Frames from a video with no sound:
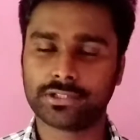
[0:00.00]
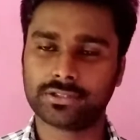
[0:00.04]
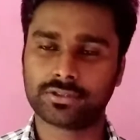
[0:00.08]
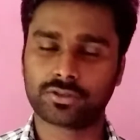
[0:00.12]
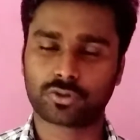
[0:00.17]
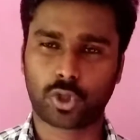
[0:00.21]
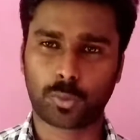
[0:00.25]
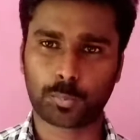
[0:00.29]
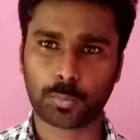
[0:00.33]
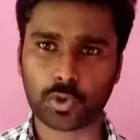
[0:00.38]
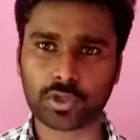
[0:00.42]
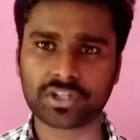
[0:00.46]
இது
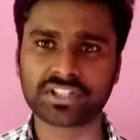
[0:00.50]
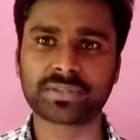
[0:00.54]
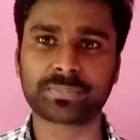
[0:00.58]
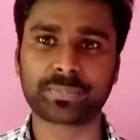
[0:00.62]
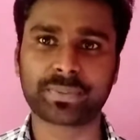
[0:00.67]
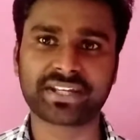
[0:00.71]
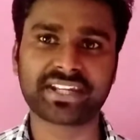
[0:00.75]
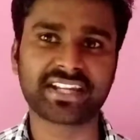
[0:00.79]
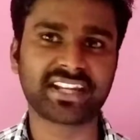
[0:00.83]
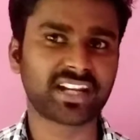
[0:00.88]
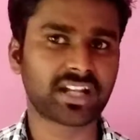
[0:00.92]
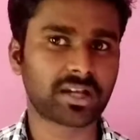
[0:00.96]
ரொம்பவே இந்த
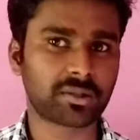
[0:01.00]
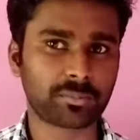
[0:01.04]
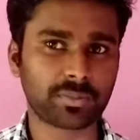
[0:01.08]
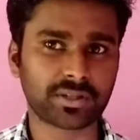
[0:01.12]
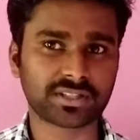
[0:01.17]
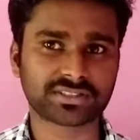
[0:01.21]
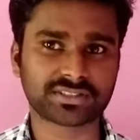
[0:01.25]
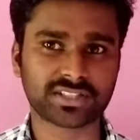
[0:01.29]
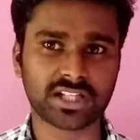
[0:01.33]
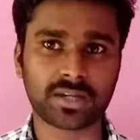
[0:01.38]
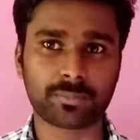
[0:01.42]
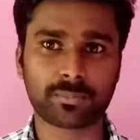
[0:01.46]
பெரிய
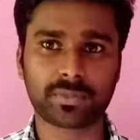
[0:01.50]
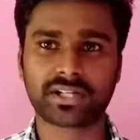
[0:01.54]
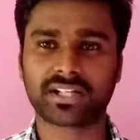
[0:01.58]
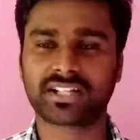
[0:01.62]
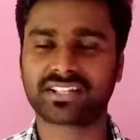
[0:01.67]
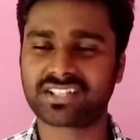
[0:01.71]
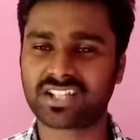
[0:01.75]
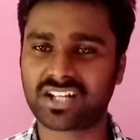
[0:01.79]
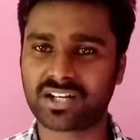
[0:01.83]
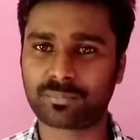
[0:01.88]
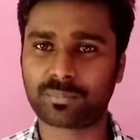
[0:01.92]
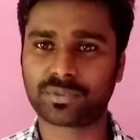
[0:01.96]
நம்பர்ஸ் தான் பட்
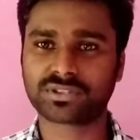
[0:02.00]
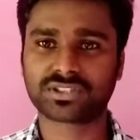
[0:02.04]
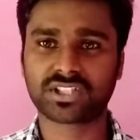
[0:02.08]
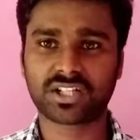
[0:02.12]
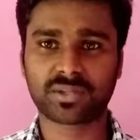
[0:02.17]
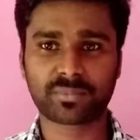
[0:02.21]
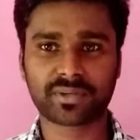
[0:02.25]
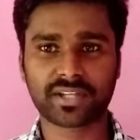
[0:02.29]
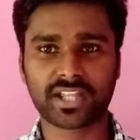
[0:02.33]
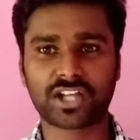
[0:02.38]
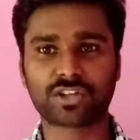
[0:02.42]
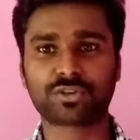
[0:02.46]
இந்த நம்பர்ஸை
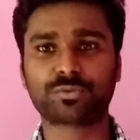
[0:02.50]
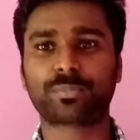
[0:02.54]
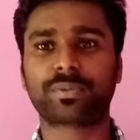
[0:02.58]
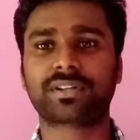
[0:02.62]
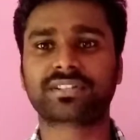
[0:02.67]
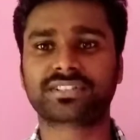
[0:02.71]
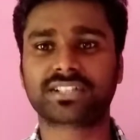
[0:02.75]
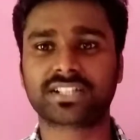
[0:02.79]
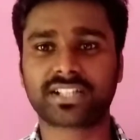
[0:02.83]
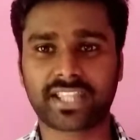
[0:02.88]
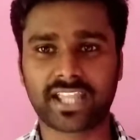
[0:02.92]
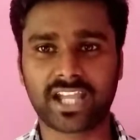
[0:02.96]
நம்ம யாரும்
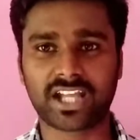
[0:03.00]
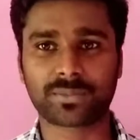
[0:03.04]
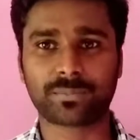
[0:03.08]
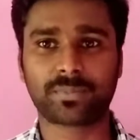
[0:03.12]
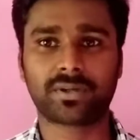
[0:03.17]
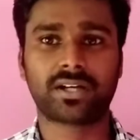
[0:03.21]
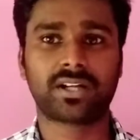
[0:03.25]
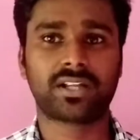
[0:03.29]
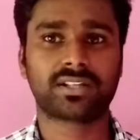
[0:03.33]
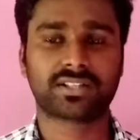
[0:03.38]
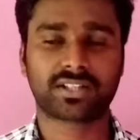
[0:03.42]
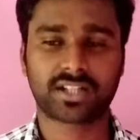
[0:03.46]
பெருசாக கேர்
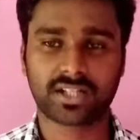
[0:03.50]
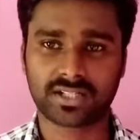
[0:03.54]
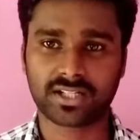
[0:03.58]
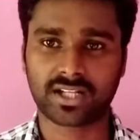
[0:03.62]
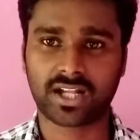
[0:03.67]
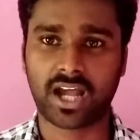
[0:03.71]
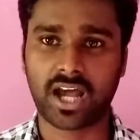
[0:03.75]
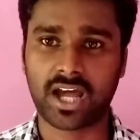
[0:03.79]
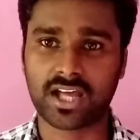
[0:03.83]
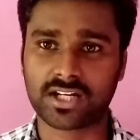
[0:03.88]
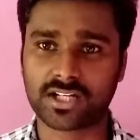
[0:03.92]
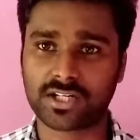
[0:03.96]
பண்ணாததுக்கான
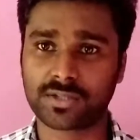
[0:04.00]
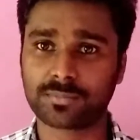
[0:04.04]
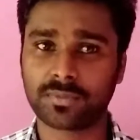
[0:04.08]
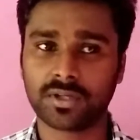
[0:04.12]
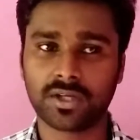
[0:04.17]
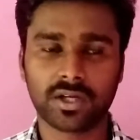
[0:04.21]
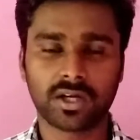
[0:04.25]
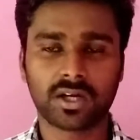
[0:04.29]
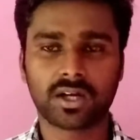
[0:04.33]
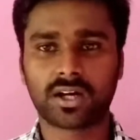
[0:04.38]
காரணம்